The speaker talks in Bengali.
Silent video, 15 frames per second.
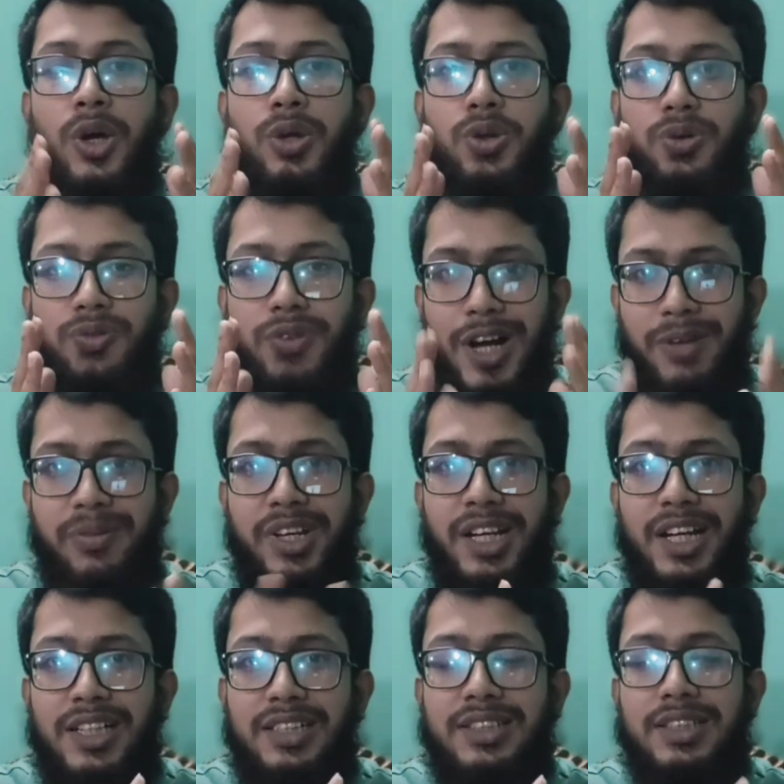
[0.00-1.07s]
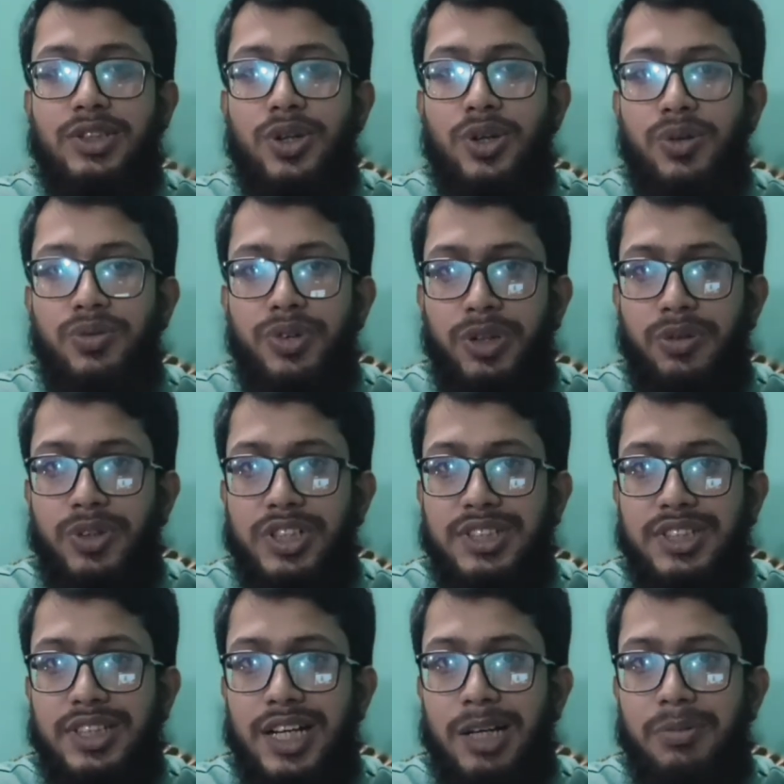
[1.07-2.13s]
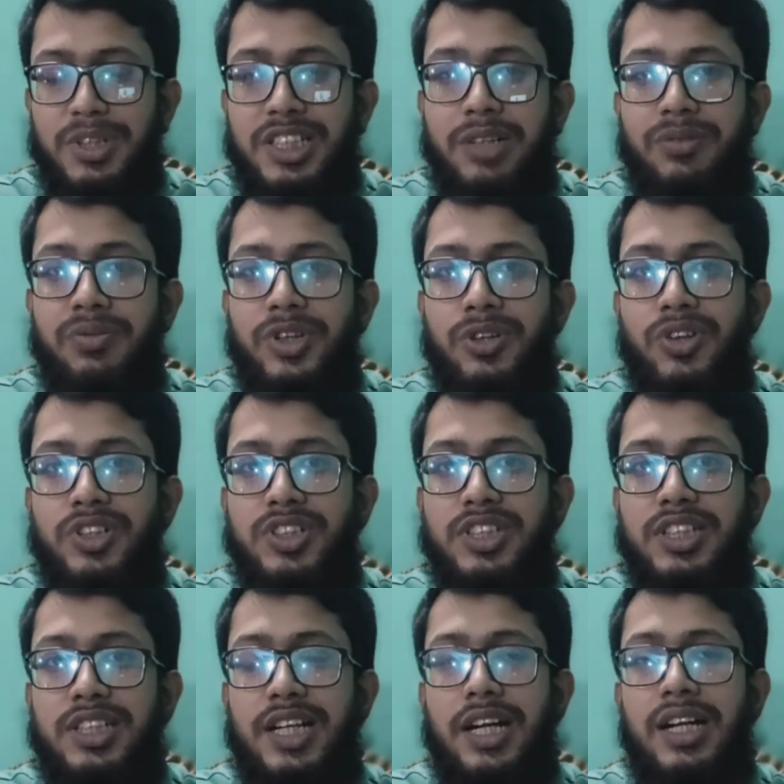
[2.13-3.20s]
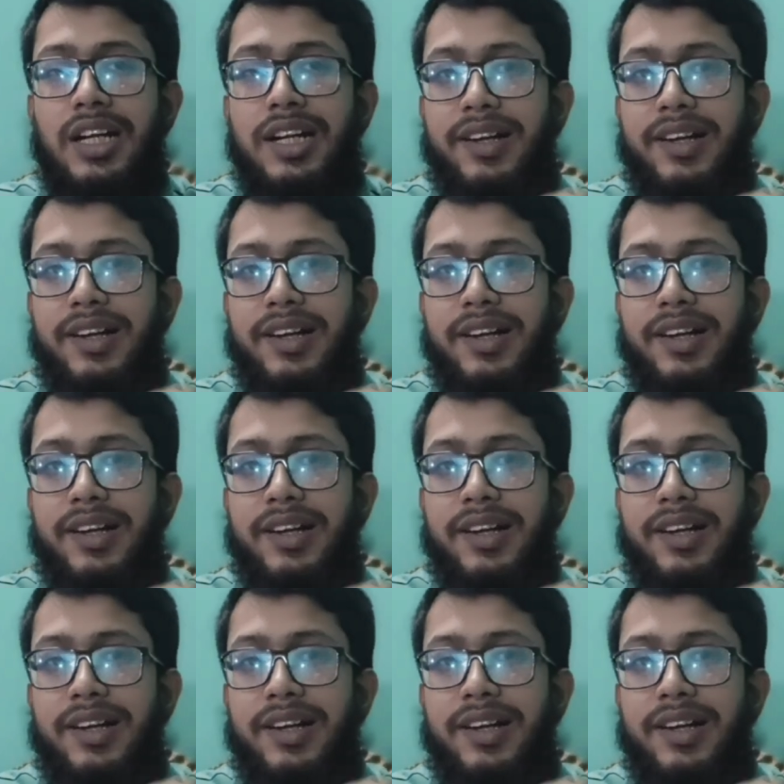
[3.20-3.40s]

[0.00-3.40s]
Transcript: তো ফাইভ গার্সের যখন ফ্রিকুয়েন্সি থাকবে সেই ফ্রিকুয়েন্সিটার